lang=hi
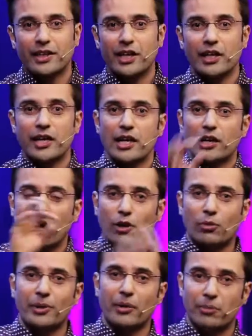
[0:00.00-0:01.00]
कि एक
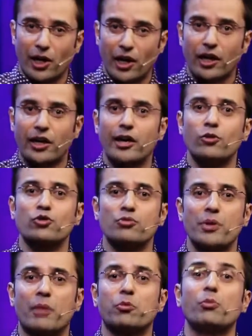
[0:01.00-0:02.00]
लाख रुपए आपका लग रहा है
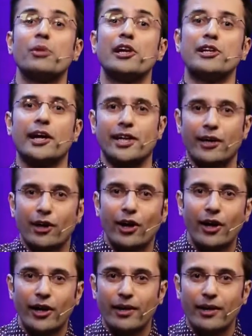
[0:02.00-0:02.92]
उसमें आपको मिल क्या क्या रहा